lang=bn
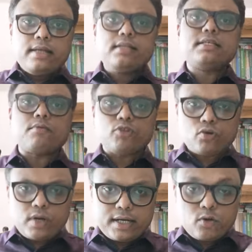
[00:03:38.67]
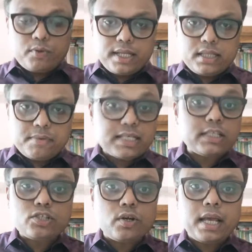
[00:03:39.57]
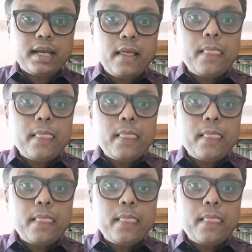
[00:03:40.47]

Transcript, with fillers: নিজের মতো করে একটা ওপিনিয়ন দিবে জাতিসংঘের